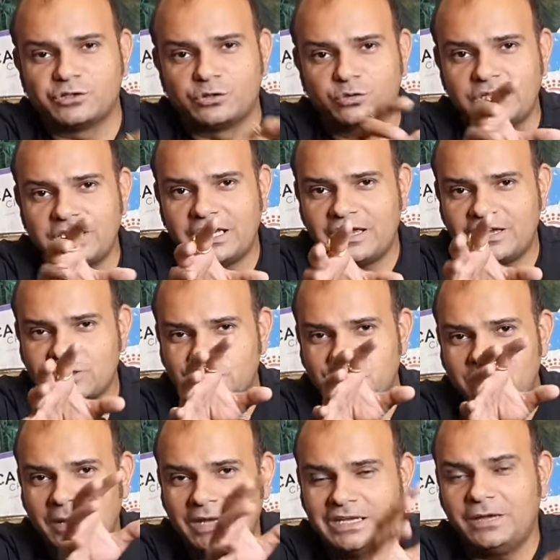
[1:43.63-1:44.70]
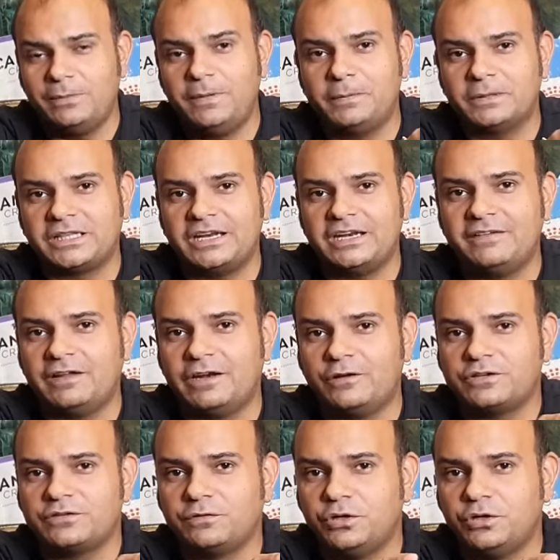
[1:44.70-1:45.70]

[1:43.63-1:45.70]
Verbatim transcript: ज़रूर देखें इसमें मैं ये भी बताने वाला हूँ इस